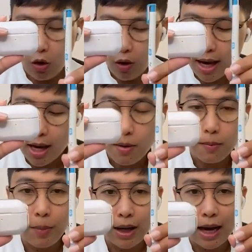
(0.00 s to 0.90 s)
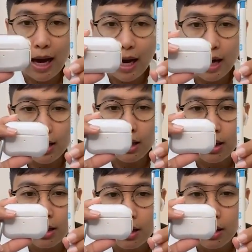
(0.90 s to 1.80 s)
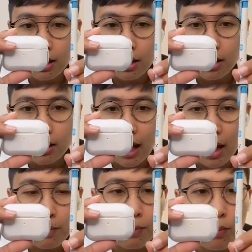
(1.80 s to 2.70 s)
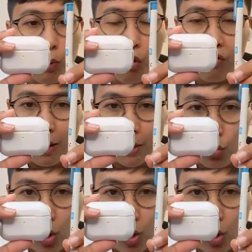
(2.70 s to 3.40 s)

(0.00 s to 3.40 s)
ต่อให้ปากกากับหูฟัง